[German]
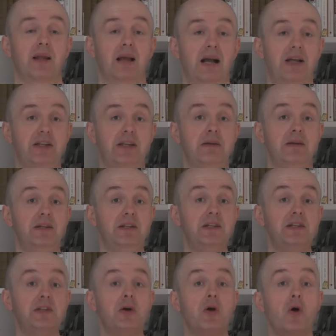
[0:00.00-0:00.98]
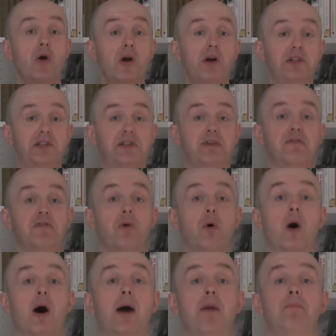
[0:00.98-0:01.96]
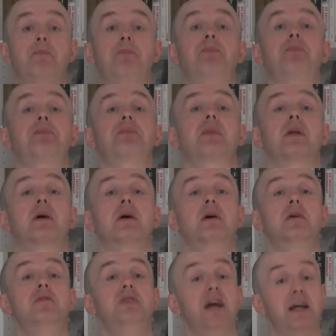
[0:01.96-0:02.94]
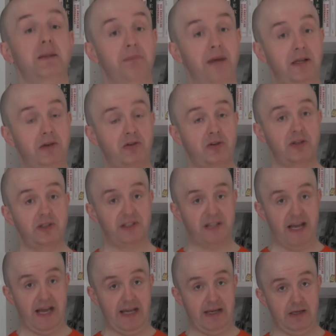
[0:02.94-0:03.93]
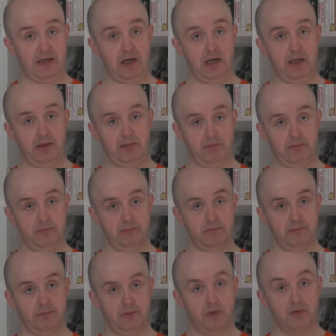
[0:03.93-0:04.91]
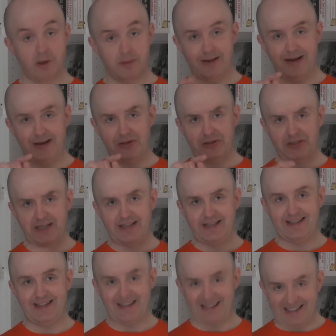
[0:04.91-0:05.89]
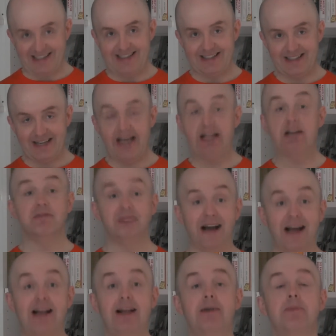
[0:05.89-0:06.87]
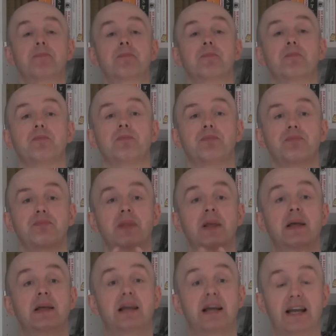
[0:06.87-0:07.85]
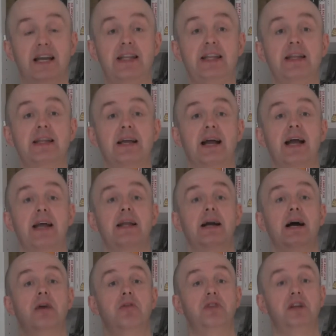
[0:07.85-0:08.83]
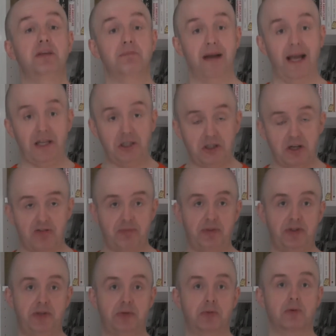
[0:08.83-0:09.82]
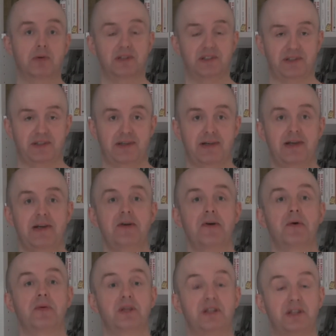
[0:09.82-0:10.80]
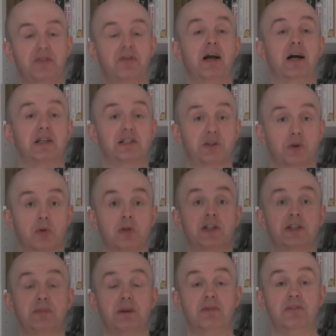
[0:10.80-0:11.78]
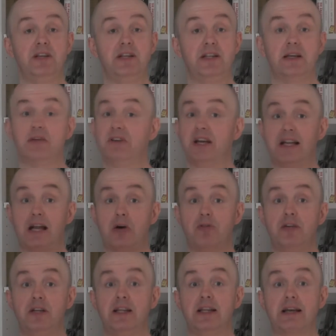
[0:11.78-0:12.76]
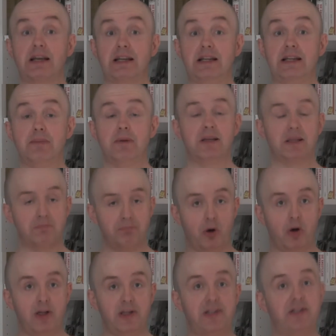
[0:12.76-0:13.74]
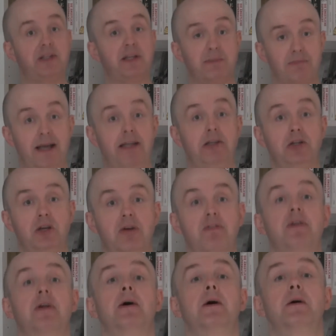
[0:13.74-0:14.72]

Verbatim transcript: Also es ist die höchste Form, wie ein Mensch sein kann. Und warum ausgerechnet Gerechtigkeit? Weil Gerechtigkeit auf die Gemeinschaft bezogen ist. Und das ist für Aristoteles immer ein wichtiger Wert, auch für die Griechen immer, die Polis, die Gemeinschaft,